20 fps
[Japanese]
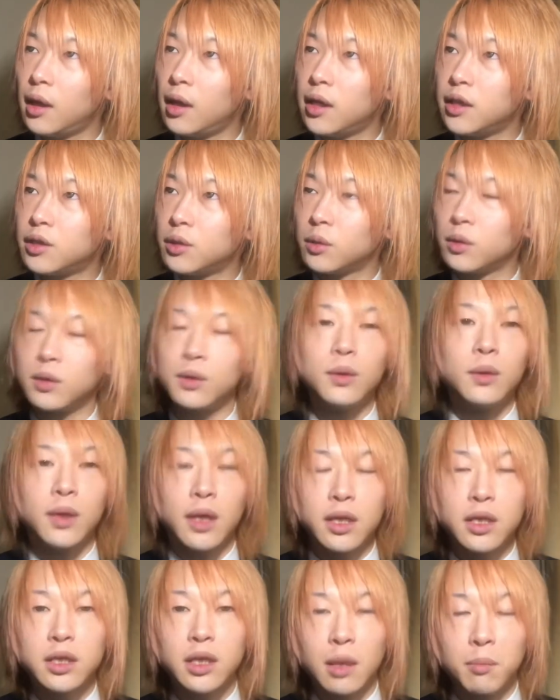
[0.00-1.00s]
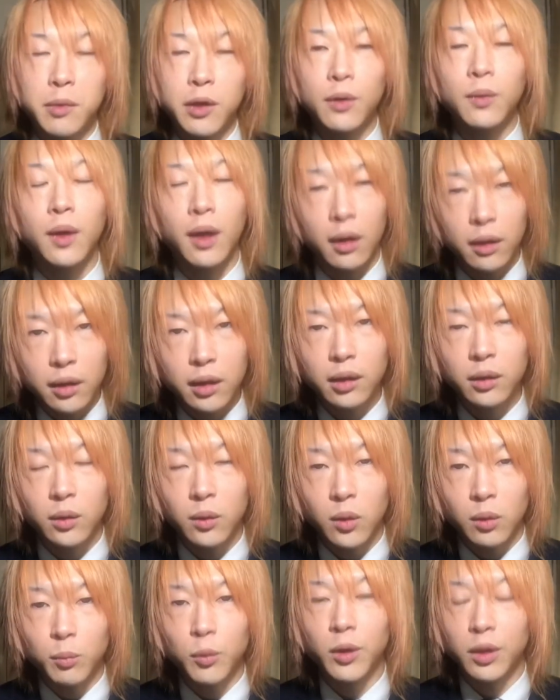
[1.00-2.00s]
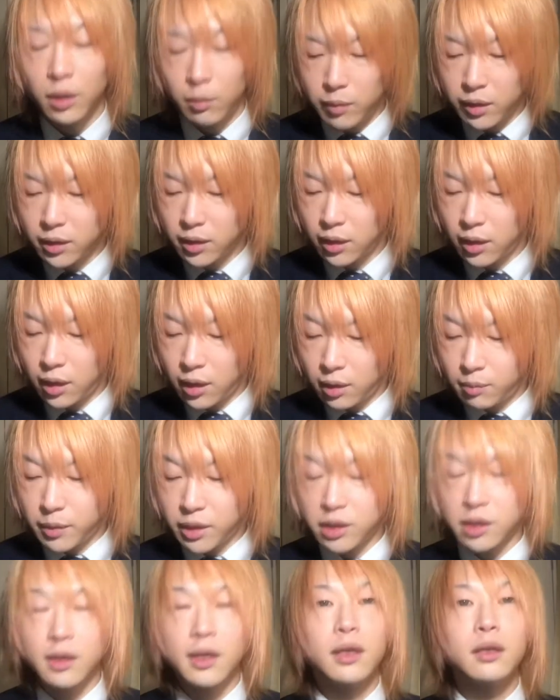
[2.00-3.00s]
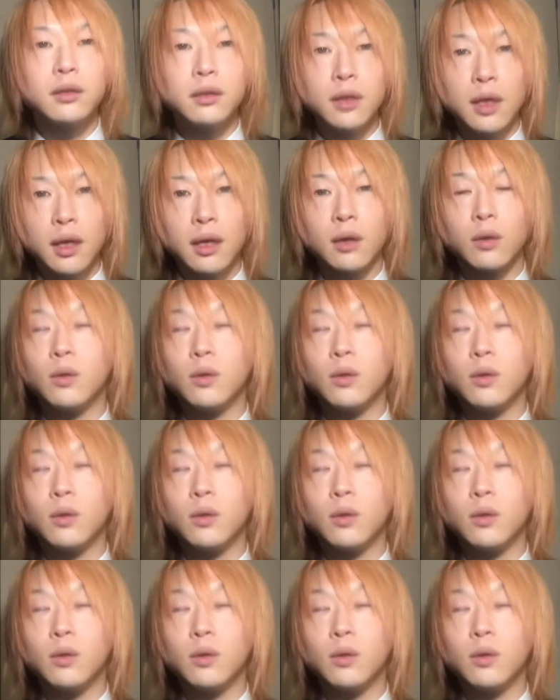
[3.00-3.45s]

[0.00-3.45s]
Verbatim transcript: ちょっと相談してみようかなと思ってます。自宅で集い